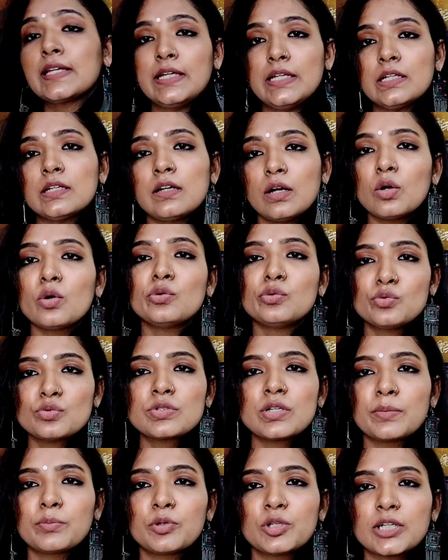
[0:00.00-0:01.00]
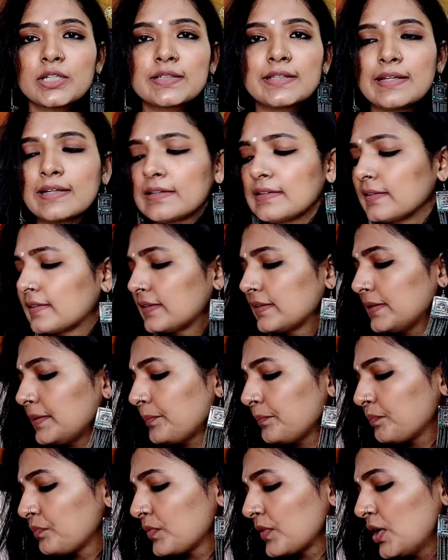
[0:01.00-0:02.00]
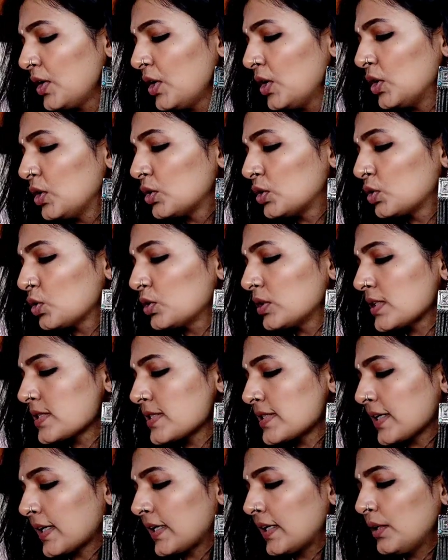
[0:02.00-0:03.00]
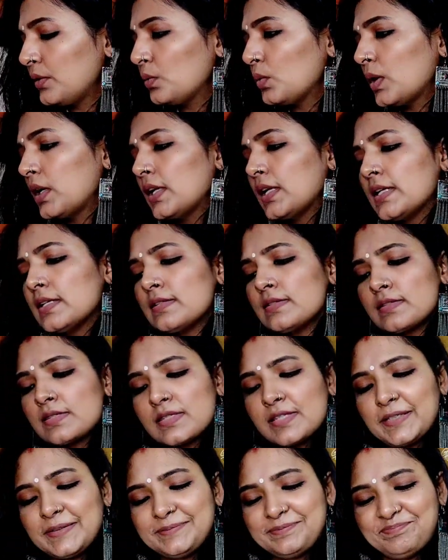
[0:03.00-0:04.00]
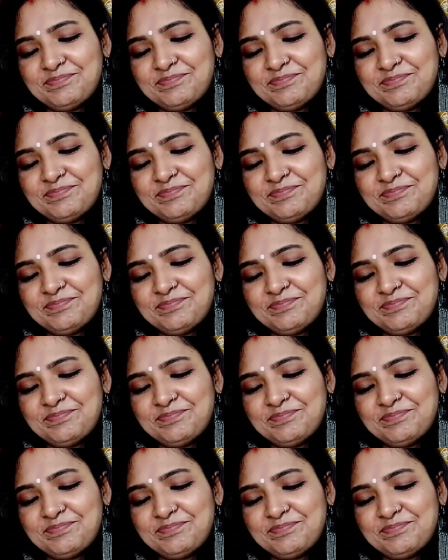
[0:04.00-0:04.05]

स्किन का कोई दूसरा प्रोडक्ट देख लेते हैं तो द सेकेंड वन इज